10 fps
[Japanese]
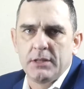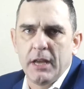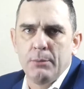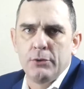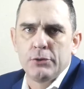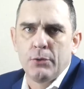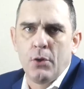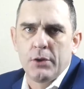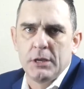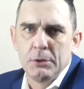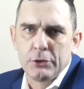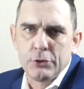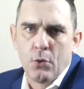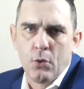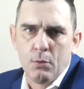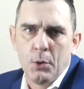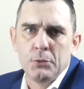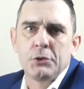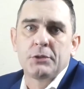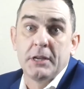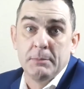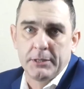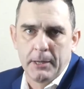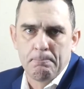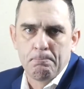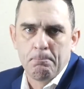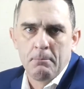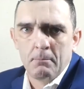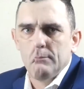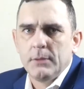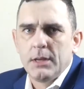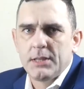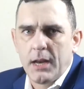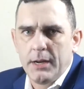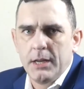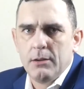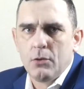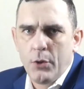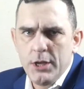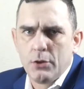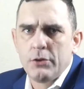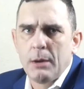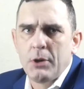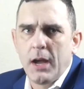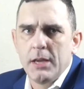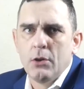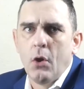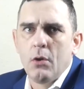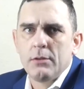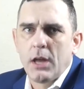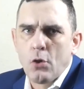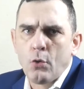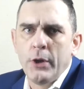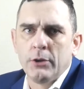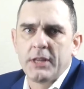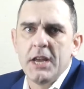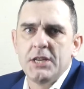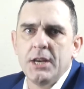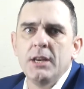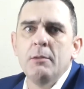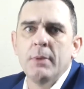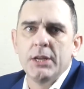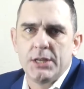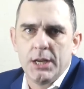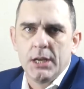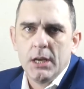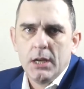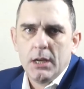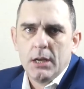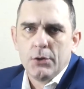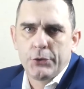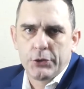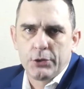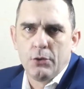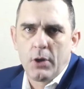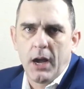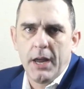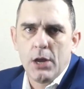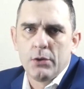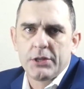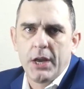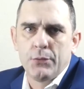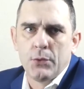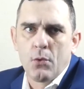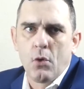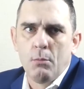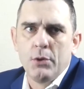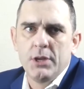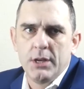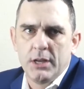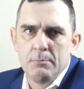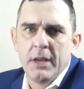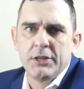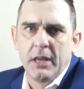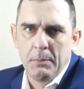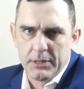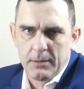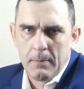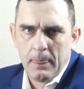テーブル上の機密情報も映っていましたさらに5人のクラブ会員を他国への大使に任命し複数の会員を政府の顧問に任命しています